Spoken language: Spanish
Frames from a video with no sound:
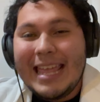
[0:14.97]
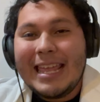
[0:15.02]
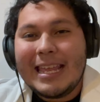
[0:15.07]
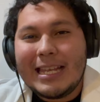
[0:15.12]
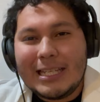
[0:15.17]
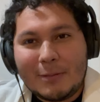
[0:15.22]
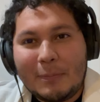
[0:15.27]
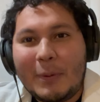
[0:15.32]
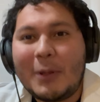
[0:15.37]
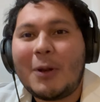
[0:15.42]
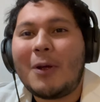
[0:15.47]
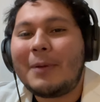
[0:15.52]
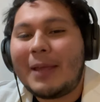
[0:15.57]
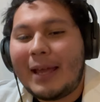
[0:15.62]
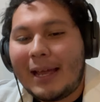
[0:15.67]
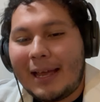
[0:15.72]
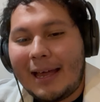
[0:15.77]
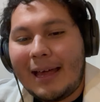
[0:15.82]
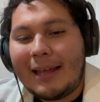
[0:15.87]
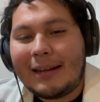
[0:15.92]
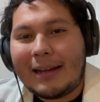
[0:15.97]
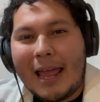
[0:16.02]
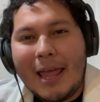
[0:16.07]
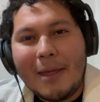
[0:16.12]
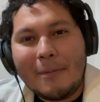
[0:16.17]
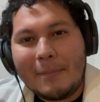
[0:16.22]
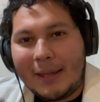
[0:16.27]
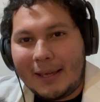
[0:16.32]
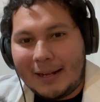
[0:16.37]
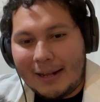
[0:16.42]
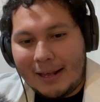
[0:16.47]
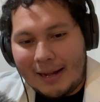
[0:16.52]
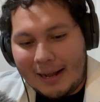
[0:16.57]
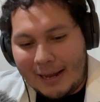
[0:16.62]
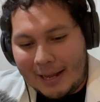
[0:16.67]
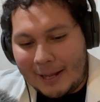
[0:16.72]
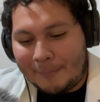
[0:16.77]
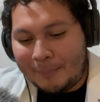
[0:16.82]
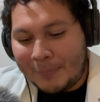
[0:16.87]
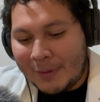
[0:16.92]
inspiró a viajar, a emigrar
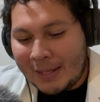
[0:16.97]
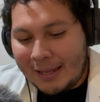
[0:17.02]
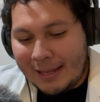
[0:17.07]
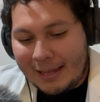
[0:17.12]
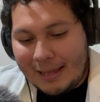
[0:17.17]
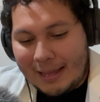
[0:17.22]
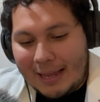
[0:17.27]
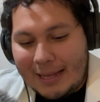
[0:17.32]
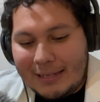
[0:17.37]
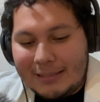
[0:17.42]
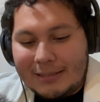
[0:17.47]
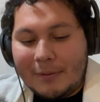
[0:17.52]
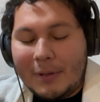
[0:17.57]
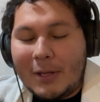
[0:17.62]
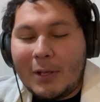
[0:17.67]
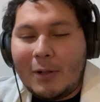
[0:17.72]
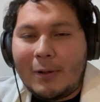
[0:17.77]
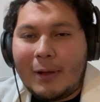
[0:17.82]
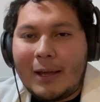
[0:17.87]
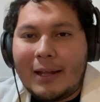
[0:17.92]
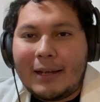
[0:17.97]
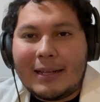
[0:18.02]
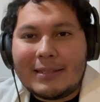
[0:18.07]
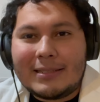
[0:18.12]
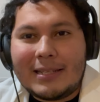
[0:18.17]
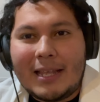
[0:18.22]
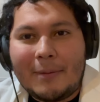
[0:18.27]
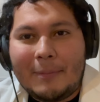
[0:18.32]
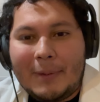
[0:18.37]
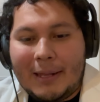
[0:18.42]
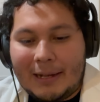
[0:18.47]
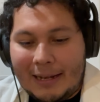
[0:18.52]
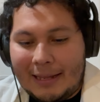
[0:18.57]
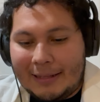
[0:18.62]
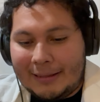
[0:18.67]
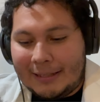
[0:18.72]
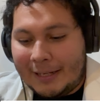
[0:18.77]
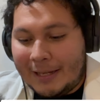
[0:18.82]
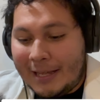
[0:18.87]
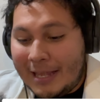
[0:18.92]
a este bello lugar que se llama
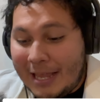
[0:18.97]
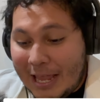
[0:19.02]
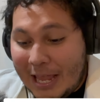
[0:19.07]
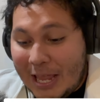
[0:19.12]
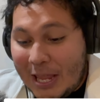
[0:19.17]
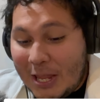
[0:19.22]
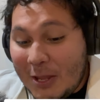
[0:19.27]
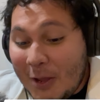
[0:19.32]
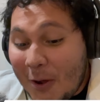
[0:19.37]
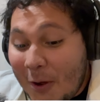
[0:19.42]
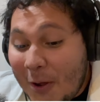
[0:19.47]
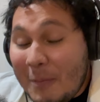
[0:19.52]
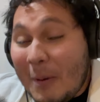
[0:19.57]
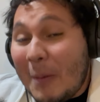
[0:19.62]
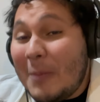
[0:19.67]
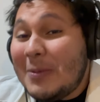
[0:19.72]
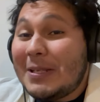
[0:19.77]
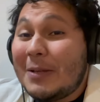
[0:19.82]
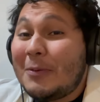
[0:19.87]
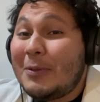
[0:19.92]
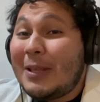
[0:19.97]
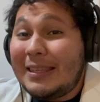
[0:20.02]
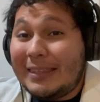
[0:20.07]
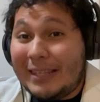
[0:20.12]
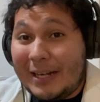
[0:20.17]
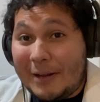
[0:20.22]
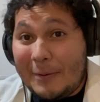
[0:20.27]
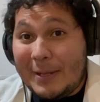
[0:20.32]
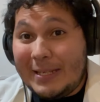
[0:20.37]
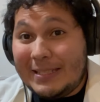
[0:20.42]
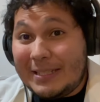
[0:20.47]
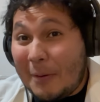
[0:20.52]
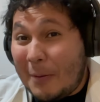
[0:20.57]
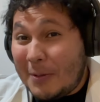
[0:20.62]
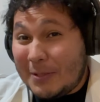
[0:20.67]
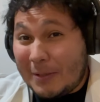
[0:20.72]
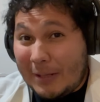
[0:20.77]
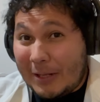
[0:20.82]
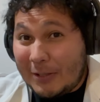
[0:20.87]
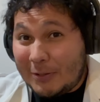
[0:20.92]
Irlanda. Y hoy vamos a hacer una entrevista,
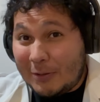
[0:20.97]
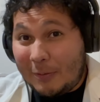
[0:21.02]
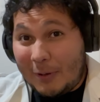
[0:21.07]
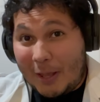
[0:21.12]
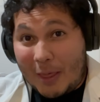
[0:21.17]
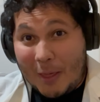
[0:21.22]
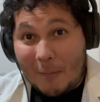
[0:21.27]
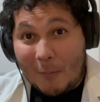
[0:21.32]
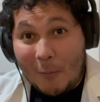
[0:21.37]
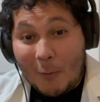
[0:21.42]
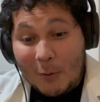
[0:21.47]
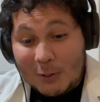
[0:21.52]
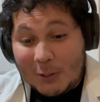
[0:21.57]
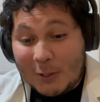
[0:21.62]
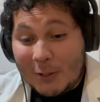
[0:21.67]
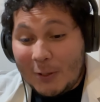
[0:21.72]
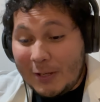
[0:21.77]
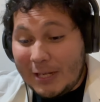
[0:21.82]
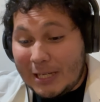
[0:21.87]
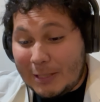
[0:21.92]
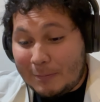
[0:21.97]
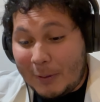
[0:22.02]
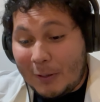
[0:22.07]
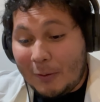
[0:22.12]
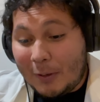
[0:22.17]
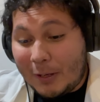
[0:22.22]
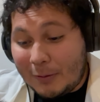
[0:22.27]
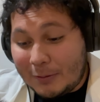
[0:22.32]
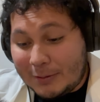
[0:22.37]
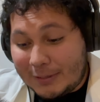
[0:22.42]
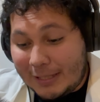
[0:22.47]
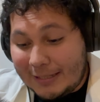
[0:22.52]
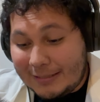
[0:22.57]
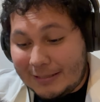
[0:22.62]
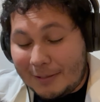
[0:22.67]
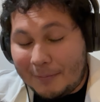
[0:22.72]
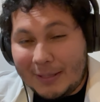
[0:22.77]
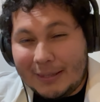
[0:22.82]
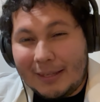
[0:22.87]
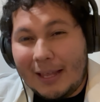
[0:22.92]
vamos a hablar sobre de mucho y espero que ustedes
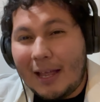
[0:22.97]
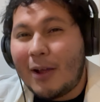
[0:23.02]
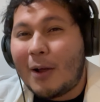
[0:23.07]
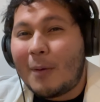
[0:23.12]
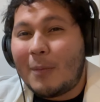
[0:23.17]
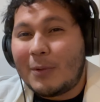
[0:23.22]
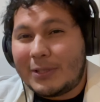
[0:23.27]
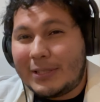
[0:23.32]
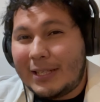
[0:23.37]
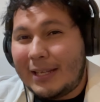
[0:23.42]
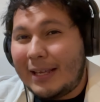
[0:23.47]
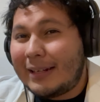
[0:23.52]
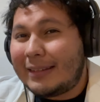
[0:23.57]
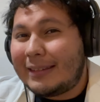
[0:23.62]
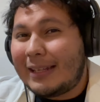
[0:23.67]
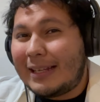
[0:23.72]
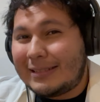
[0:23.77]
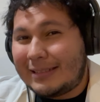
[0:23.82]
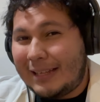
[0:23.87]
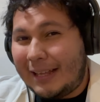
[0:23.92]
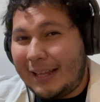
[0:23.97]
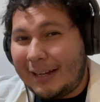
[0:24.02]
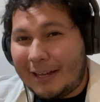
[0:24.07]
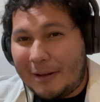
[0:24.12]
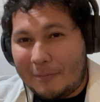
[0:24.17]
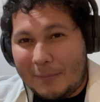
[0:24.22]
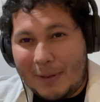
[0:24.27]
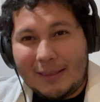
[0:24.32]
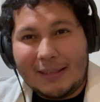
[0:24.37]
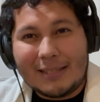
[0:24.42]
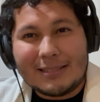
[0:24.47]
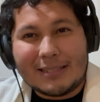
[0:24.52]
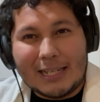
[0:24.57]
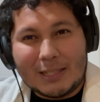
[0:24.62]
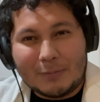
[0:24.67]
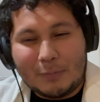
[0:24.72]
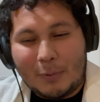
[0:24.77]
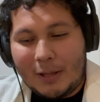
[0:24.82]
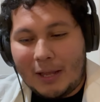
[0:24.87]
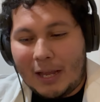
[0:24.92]
también tengan como ciertas herramientas que
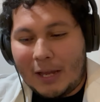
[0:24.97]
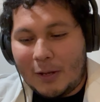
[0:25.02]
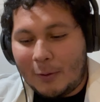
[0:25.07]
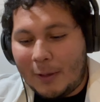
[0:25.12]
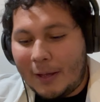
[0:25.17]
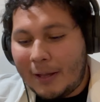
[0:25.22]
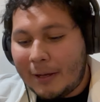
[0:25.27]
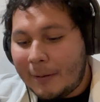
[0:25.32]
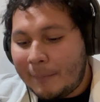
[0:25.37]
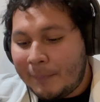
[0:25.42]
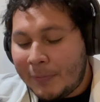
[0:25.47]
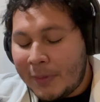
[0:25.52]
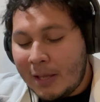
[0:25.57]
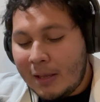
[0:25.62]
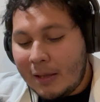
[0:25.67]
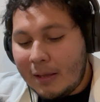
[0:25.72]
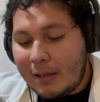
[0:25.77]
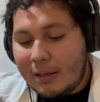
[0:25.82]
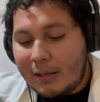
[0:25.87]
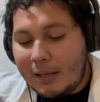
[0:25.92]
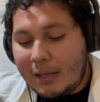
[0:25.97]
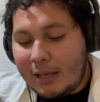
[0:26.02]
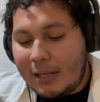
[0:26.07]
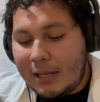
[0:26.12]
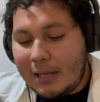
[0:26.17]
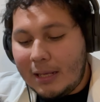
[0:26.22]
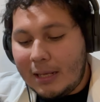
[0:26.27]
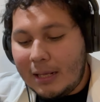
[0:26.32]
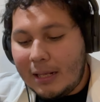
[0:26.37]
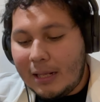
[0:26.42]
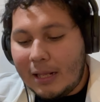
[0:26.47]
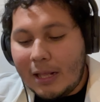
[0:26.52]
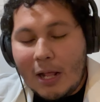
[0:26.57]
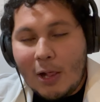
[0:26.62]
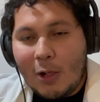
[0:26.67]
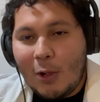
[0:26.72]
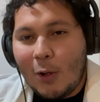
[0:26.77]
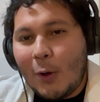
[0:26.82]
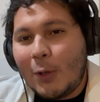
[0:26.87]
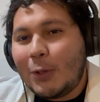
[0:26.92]
les puedan ayudar. Y
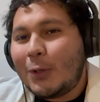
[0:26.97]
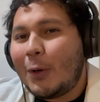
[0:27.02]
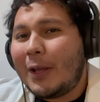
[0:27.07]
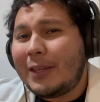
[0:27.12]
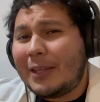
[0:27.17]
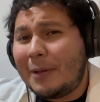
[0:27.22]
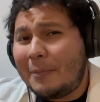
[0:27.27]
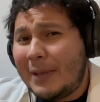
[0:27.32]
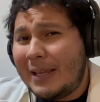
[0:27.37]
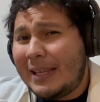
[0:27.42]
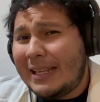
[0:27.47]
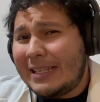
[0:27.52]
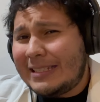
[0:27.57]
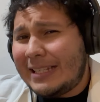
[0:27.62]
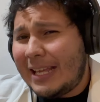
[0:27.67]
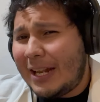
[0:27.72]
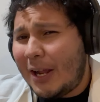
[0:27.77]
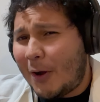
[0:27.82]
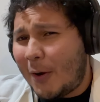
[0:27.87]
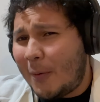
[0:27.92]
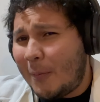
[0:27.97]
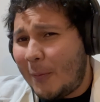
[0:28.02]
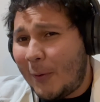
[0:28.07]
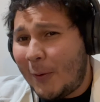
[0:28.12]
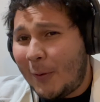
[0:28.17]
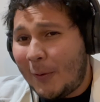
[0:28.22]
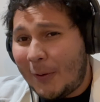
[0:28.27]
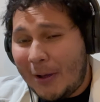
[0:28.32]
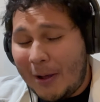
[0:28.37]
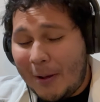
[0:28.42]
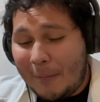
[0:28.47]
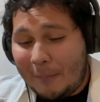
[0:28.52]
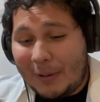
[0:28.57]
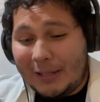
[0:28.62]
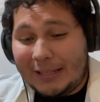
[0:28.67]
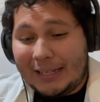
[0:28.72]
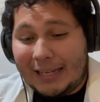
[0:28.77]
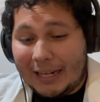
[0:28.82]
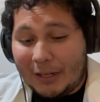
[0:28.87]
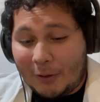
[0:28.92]
lo otro que también quisiera como
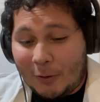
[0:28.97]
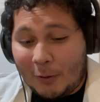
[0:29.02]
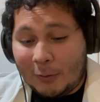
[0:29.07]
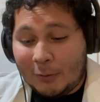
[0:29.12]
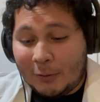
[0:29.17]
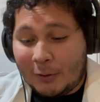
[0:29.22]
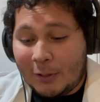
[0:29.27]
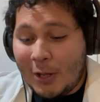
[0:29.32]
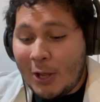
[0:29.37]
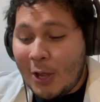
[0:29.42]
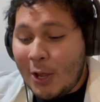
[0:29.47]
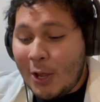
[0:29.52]
platicar con